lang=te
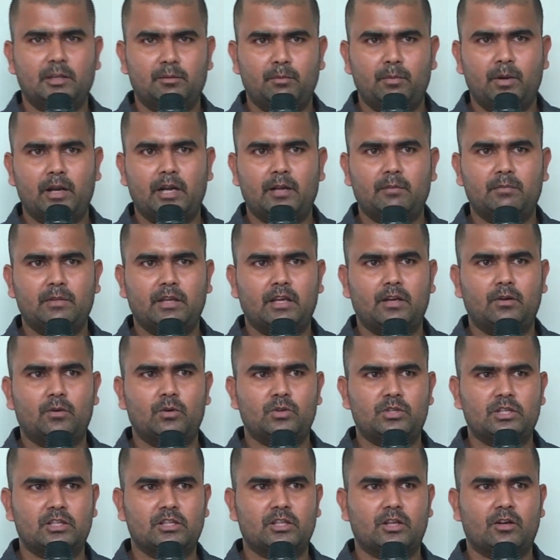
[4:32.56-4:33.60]
ఈ మేడం
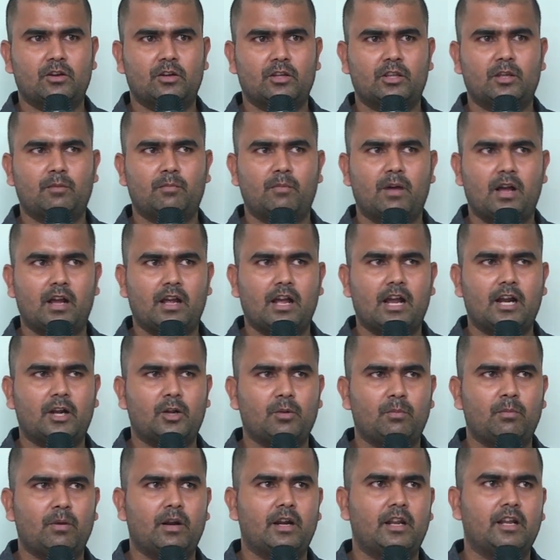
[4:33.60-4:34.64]
దగ్గరకు వచ్చిన తర్వాత మాకు
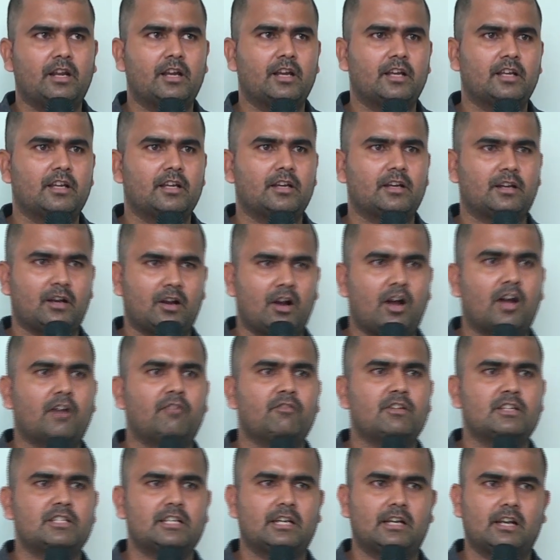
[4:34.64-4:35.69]
ఆటోమేటిక్గా
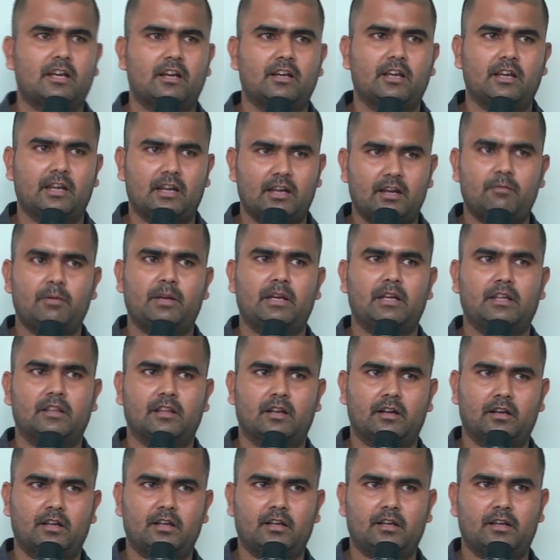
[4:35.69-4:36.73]
కాన్ఫిడెన్స్ ఎలా ఎలా
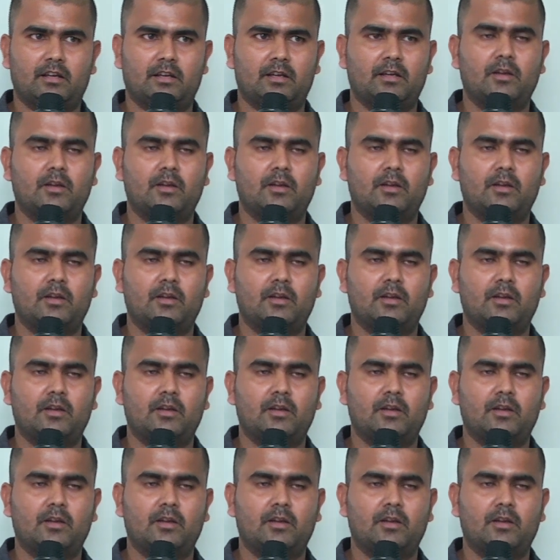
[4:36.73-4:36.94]
పెరిగిందంటే